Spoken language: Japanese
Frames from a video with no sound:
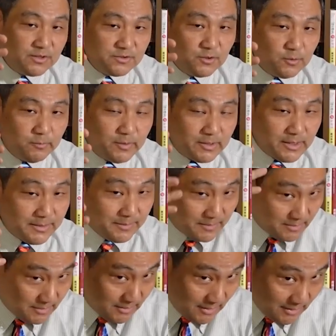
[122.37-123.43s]
がそのまま
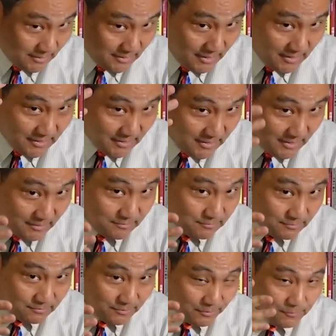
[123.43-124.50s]
ね利益にな
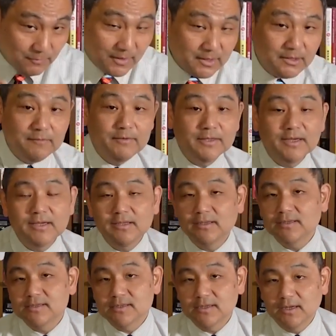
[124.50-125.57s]
るっていうわけではないん
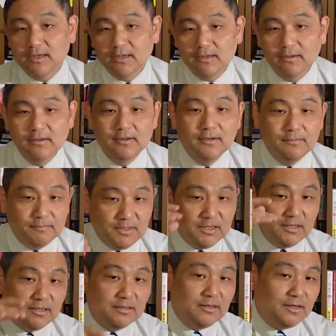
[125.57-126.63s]
ですが、
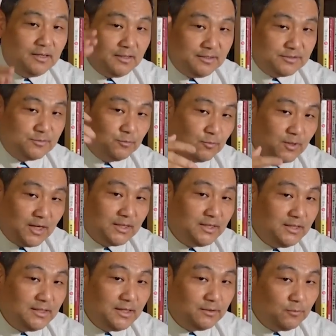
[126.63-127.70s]
その
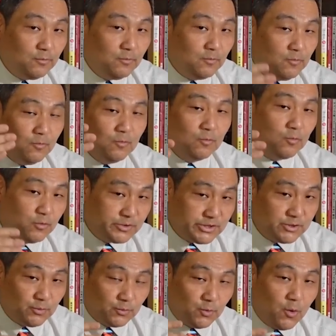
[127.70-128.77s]
借り入れの
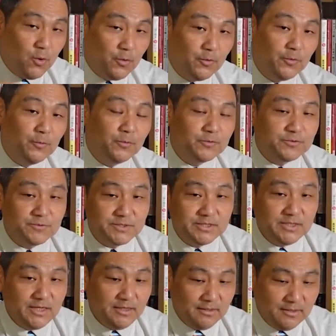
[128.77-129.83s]
コストとそし
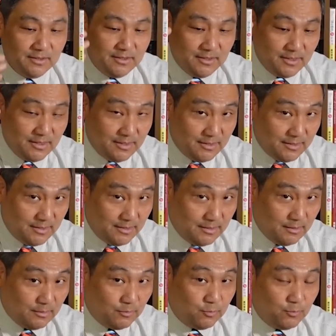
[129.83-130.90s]
て、
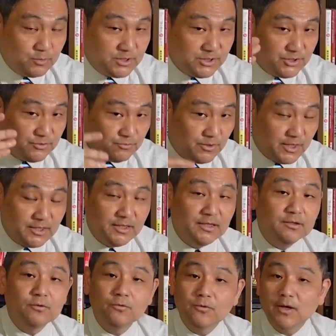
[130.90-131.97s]
投資収
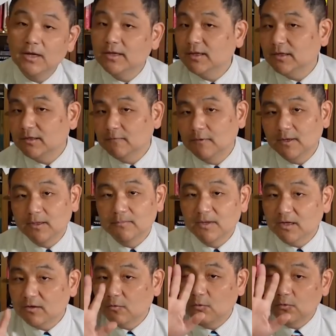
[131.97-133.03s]
益との間に
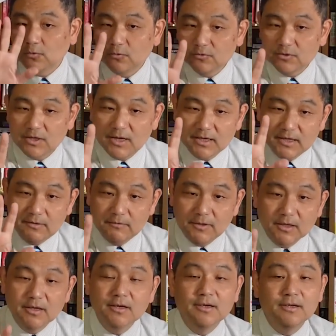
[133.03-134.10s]
はこのぐらい